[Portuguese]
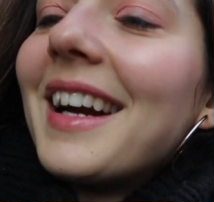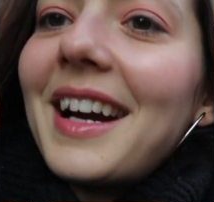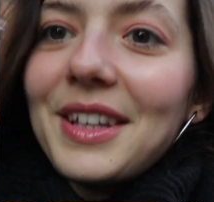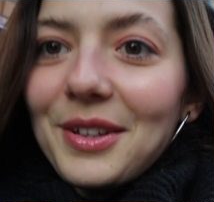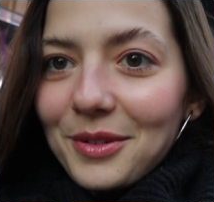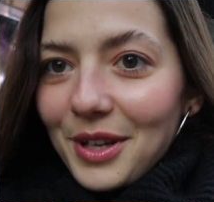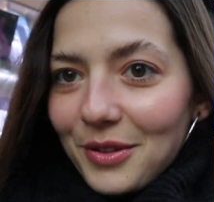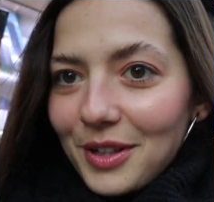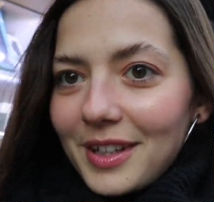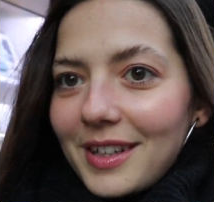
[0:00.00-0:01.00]
Ai, que eu não quero
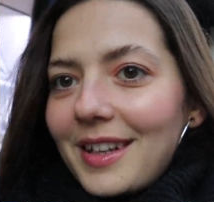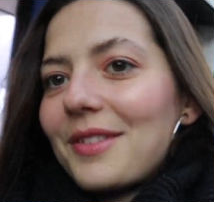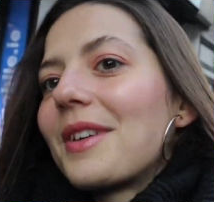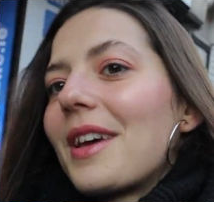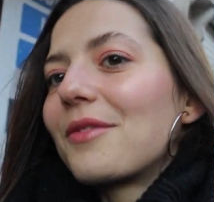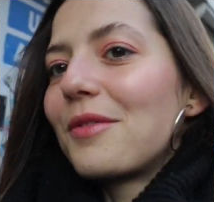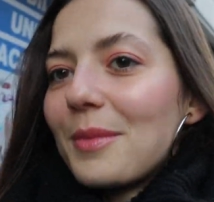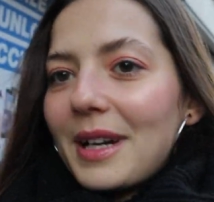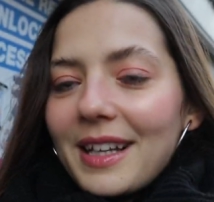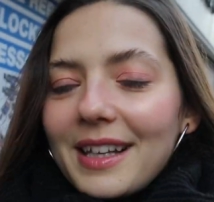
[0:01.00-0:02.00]
que. Eu não quero
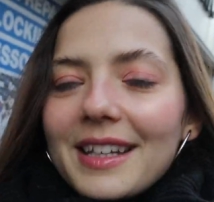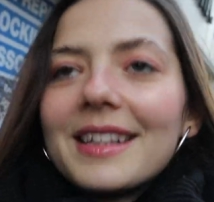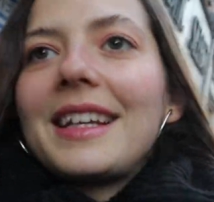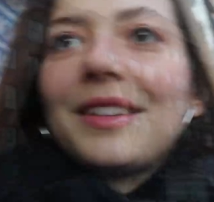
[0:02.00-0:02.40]
filmar a galera dentro. Né?